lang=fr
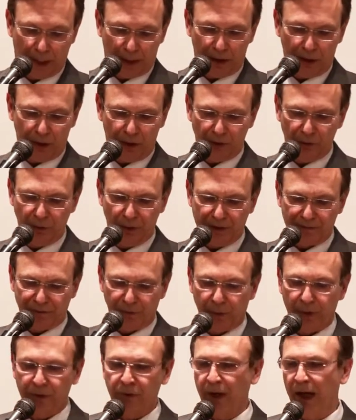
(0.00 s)
Et nous
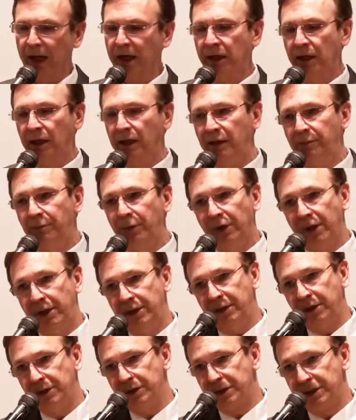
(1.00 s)
devons être équilibrés
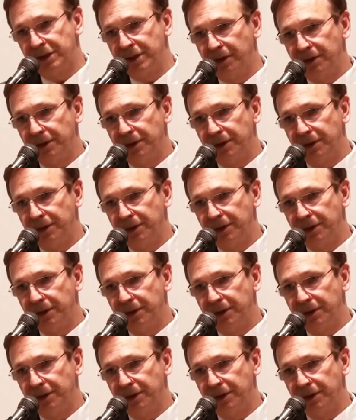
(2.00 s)
dans ce